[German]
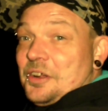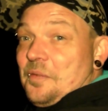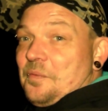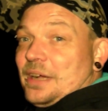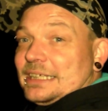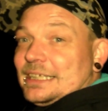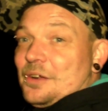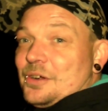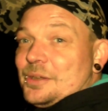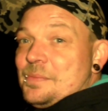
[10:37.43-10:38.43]
was
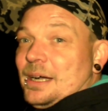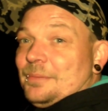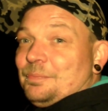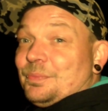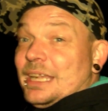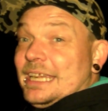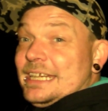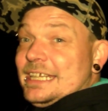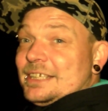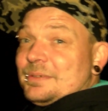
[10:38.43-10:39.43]
auch immer. In
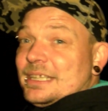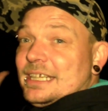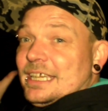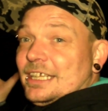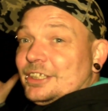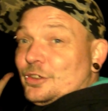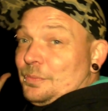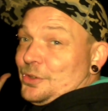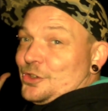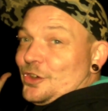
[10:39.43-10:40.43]
diesem Sinne träumt
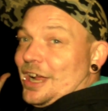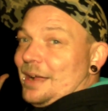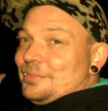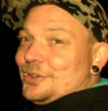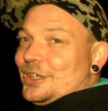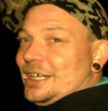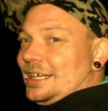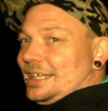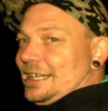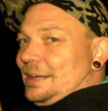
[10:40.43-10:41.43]
die Steuerabenteuer,
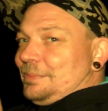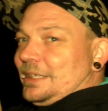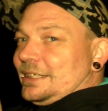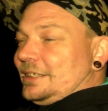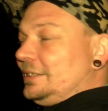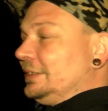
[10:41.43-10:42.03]
lebt es.